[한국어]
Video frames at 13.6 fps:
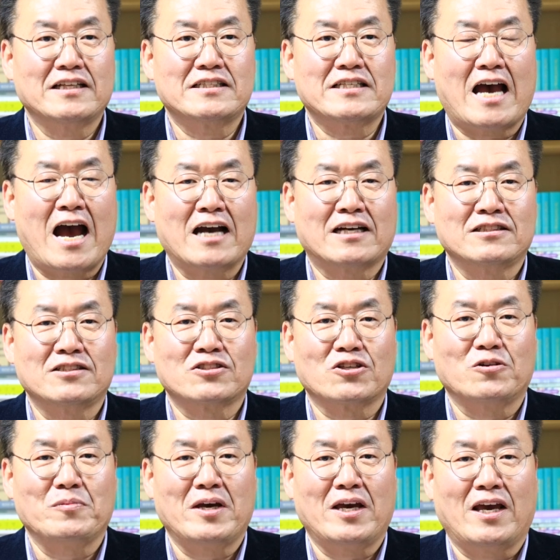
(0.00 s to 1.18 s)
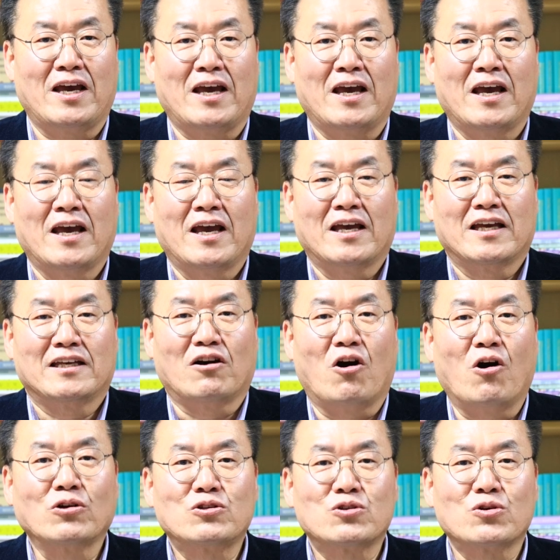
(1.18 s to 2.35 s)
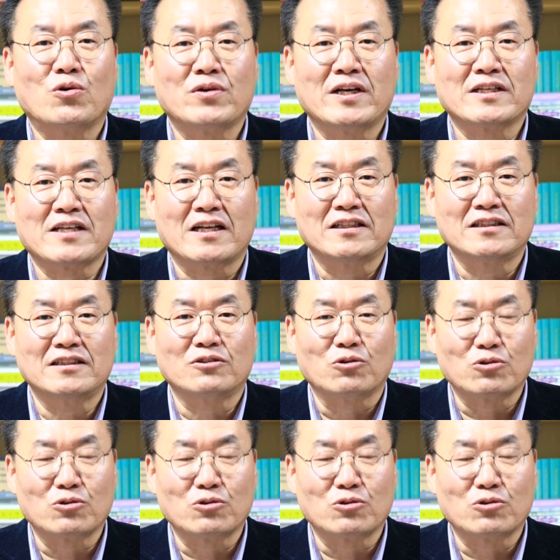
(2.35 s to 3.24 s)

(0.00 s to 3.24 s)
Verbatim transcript: 한 작은 섬에 어촌에 사는